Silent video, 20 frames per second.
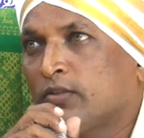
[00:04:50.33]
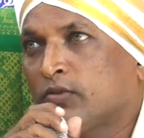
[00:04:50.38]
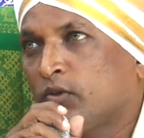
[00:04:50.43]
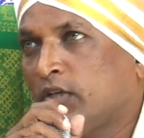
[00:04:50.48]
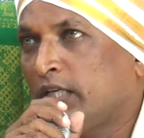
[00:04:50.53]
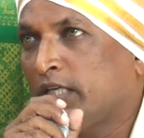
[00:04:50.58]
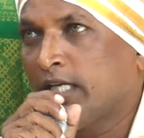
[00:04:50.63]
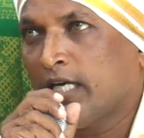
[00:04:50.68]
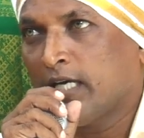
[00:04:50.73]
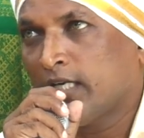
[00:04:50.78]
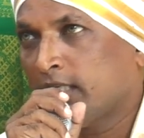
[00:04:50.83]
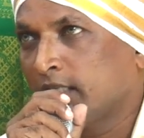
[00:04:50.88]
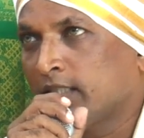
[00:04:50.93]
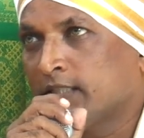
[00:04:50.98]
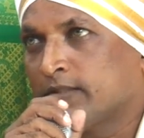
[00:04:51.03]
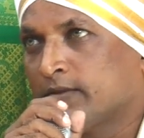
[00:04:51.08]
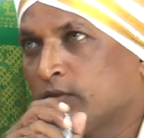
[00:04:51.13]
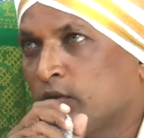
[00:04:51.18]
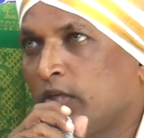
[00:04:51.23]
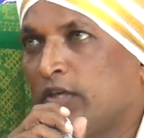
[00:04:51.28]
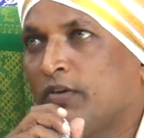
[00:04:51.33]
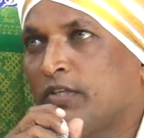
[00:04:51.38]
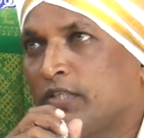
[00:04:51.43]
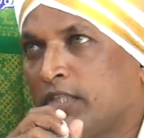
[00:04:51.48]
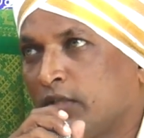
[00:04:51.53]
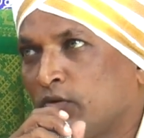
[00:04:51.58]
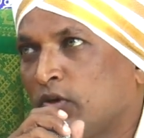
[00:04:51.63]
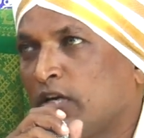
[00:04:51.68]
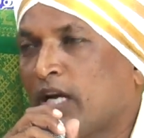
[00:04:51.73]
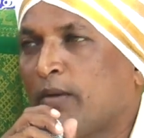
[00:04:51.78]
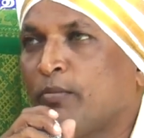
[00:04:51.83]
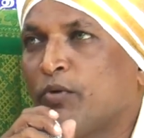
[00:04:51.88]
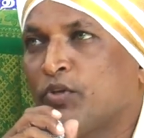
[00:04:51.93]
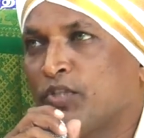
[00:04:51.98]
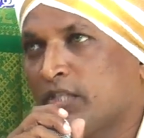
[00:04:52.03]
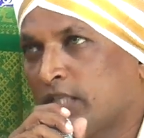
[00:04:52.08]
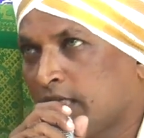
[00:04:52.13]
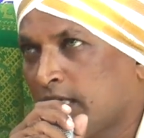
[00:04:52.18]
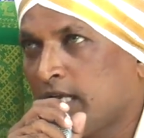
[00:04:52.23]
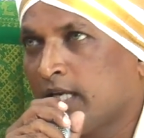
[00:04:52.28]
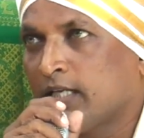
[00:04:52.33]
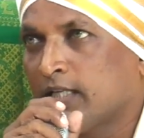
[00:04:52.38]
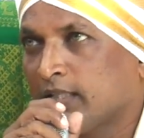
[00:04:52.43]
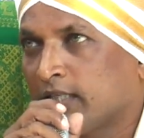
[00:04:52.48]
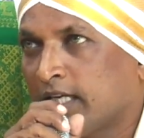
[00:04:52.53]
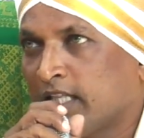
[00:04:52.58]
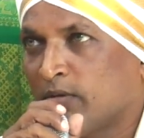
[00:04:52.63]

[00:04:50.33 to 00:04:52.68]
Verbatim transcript: சொல்லிட்டாரு சொல்லி வச்சு உங்களை நம்ப வச்சுருக்கிறாரு